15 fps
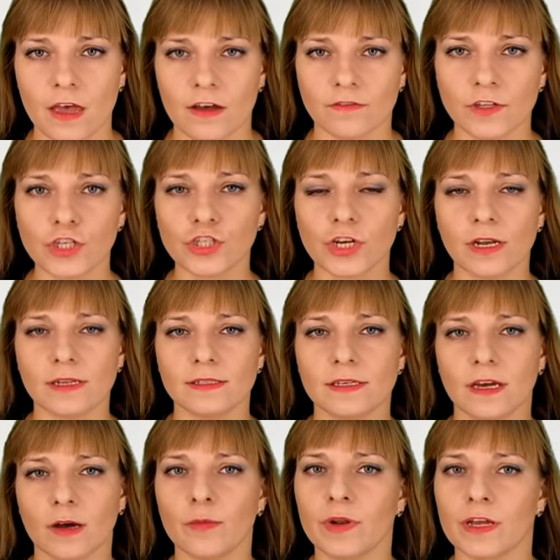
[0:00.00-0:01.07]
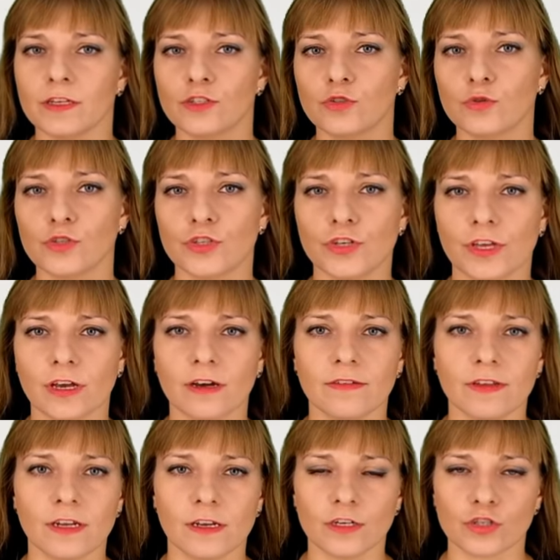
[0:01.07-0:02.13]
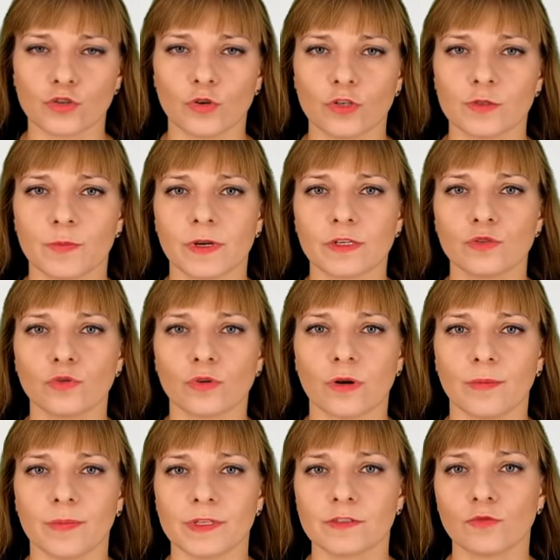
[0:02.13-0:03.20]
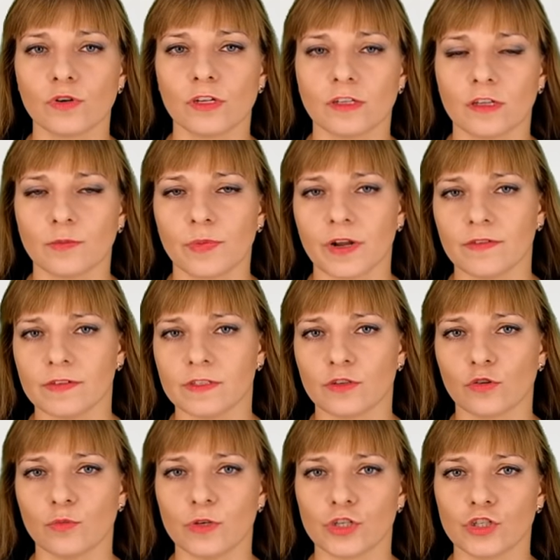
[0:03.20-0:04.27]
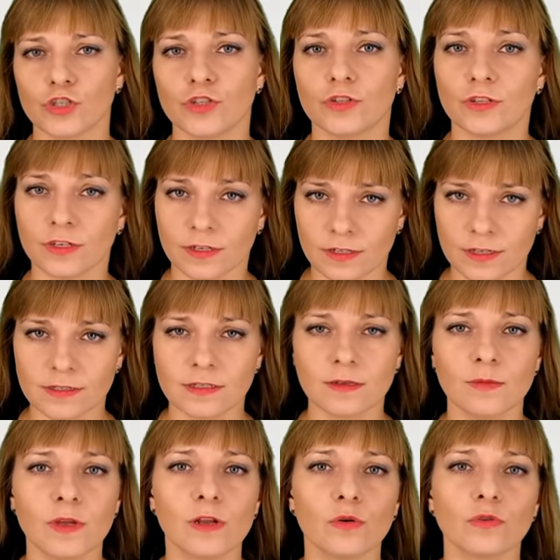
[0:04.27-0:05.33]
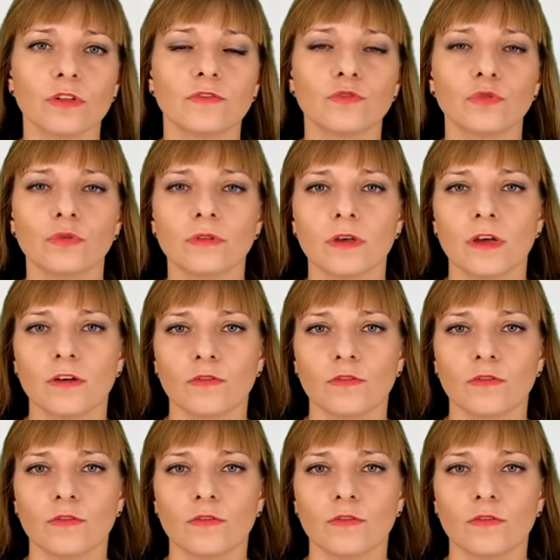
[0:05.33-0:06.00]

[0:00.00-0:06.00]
В начале декабря источники говорили, что экспортерам позволят отправить за рубеж 14 миллионов тонн,